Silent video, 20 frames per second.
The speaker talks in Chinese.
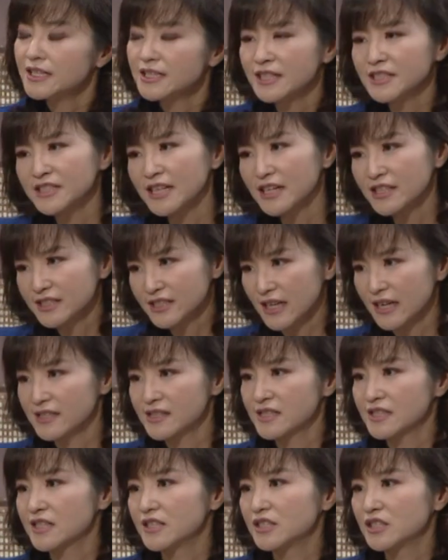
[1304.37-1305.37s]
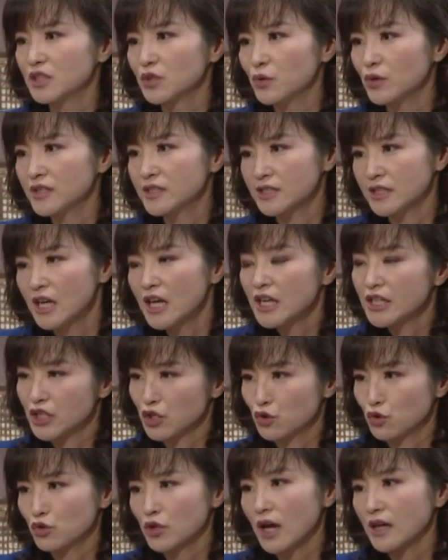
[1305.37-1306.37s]
像这样子的机会，是你
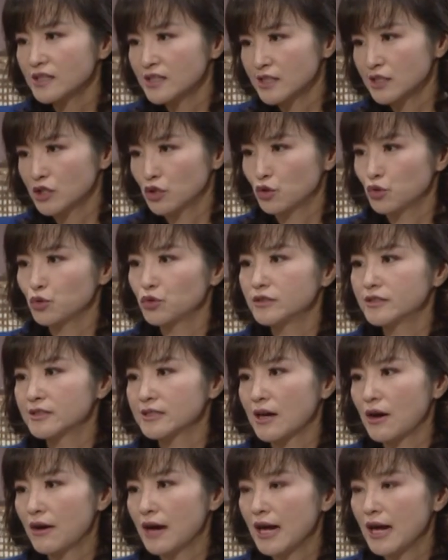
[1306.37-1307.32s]
需要自己去找，